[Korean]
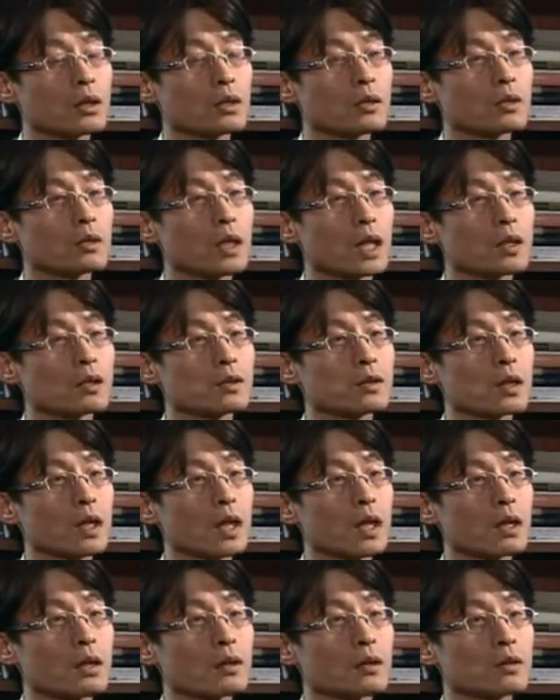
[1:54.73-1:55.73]
그것은
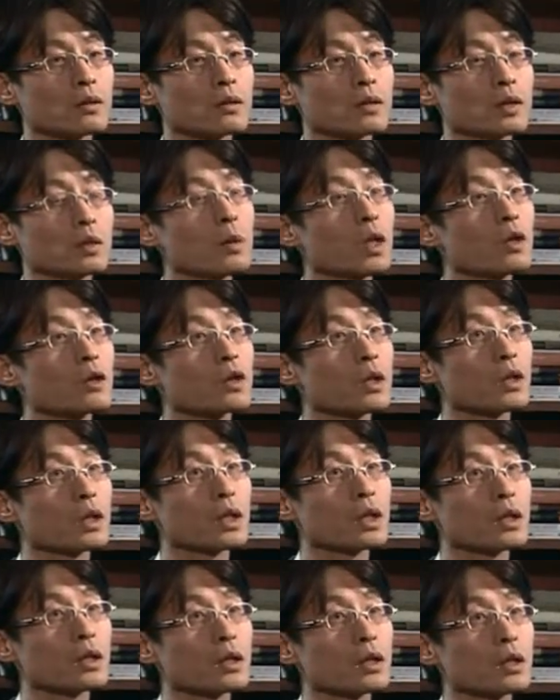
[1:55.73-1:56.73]
사실상
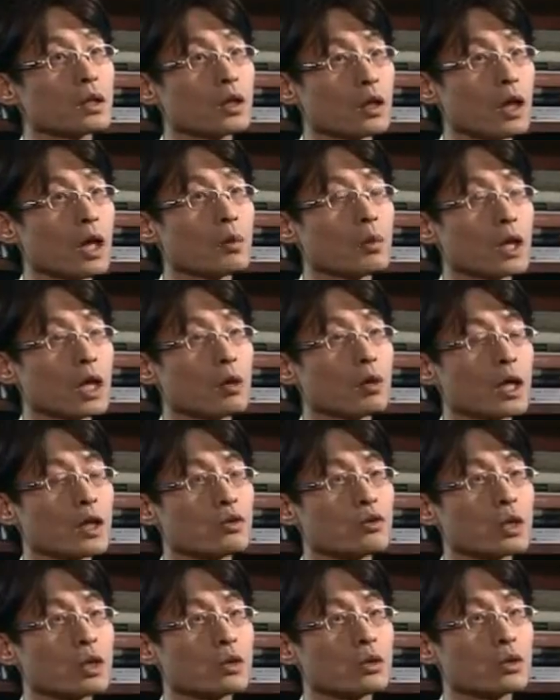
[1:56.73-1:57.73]
치명적인 결함이라고
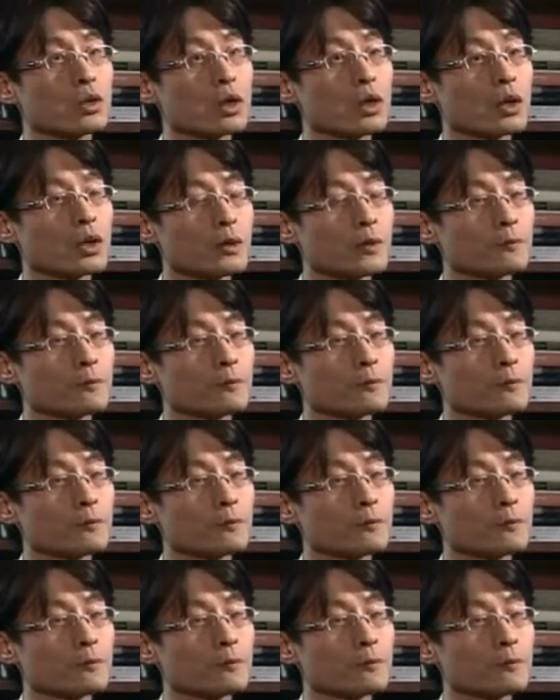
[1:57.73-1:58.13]
할 수 있죠.